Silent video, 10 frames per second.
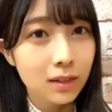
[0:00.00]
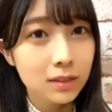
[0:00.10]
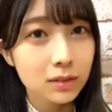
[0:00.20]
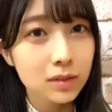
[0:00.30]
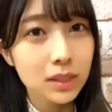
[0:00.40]

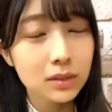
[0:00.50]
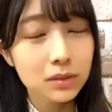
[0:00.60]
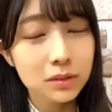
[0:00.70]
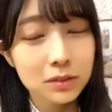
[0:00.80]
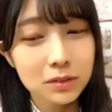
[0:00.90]

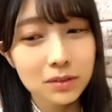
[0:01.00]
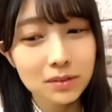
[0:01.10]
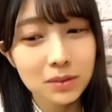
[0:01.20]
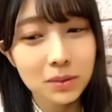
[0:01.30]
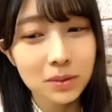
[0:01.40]
ションデートル
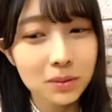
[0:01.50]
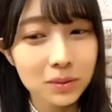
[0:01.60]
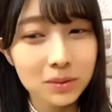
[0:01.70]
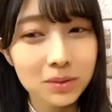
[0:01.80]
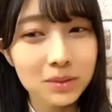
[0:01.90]
の今
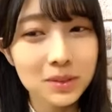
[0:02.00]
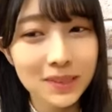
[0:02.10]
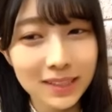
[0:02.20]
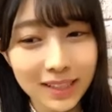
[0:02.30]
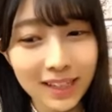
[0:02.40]
後のこと
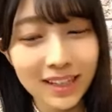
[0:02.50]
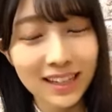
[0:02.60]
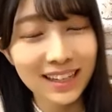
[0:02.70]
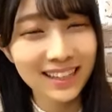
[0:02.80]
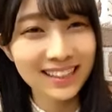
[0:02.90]
はね
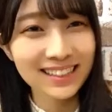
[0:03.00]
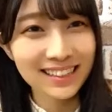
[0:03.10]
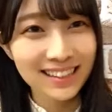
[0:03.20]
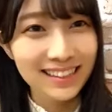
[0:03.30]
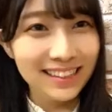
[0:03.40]

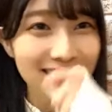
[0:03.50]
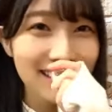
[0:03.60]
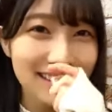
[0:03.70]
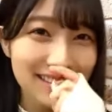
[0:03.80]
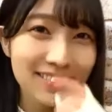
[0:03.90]

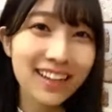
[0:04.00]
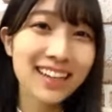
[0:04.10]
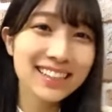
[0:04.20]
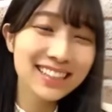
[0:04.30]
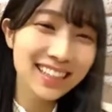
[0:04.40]
何にも
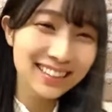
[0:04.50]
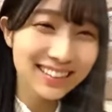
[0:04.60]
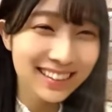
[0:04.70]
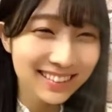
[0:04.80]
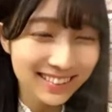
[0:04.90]
話し合っ
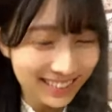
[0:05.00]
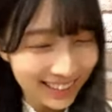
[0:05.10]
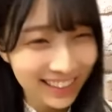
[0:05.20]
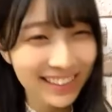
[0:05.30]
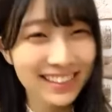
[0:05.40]
てなく
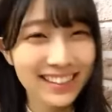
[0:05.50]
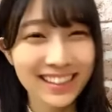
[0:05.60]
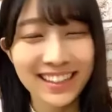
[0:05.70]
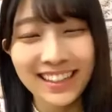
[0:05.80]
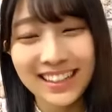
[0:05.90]
て
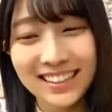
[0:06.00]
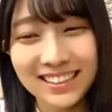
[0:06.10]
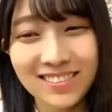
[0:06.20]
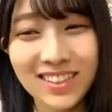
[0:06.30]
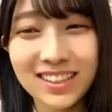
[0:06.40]

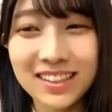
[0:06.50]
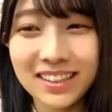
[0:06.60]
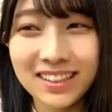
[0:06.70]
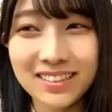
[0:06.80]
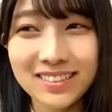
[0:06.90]
みんな
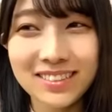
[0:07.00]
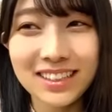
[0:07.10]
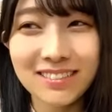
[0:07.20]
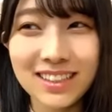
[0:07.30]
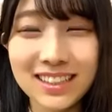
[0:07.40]
ねこう
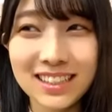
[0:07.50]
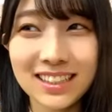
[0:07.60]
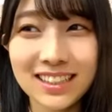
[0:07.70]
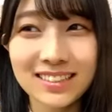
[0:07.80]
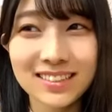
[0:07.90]
奈美ちゃ
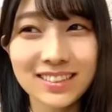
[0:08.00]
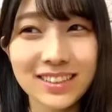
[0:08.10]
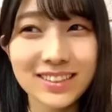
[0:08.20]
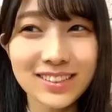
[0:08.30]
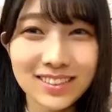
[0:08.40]
んが卒
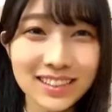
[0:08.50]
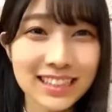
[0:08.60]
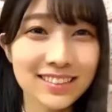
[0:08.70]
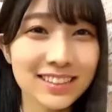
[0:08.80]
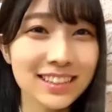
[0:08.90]
業するって
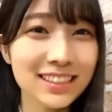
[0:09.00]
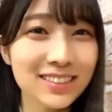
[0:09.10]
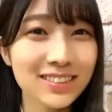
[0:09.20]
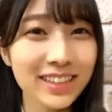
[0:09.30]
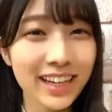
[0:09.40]
いう事
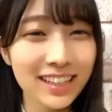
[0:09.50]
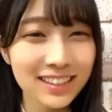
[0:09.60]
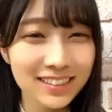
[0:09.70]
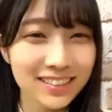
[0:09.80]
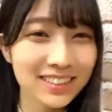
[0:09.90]
実を受け入れ
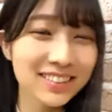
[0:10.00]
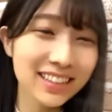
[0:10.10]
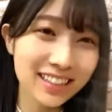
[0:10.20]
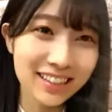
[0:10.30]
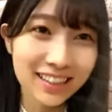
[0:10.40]
たくなく
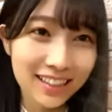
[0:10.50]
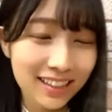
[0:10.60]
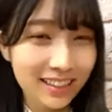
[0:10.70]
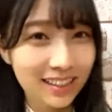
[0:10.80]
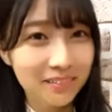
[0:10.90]
て
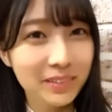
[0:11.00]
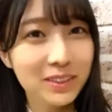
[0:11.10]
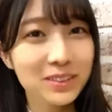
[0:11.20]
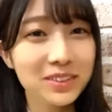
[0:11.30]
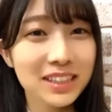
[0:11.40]
目
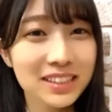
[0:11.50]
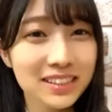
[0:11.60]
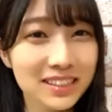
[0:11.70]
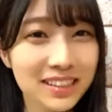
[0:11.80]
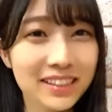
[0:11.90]
をそらし
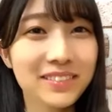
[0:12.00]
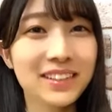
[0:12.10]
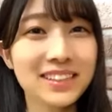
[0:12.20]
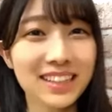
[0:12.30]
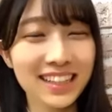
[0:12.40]
てい
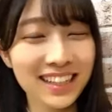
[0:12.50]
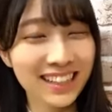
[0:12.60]
ました